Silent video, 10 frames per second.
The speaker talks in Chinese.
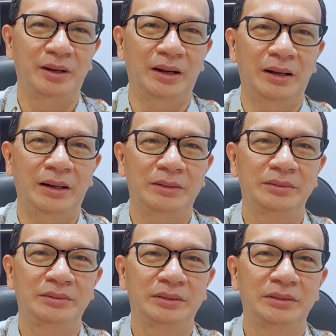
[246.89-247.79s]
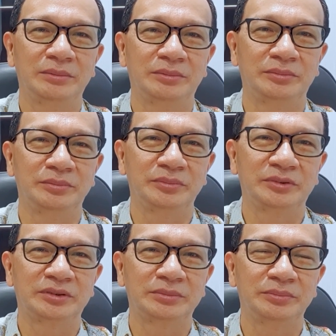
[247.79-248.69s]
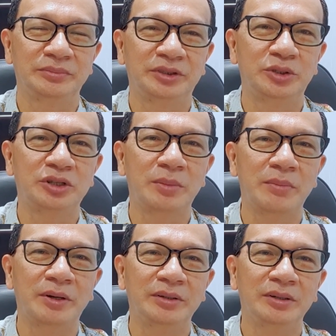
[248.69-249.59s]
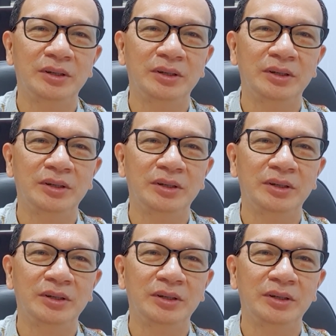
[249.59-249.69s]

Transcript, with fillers: 啊，弟兄姐妹们，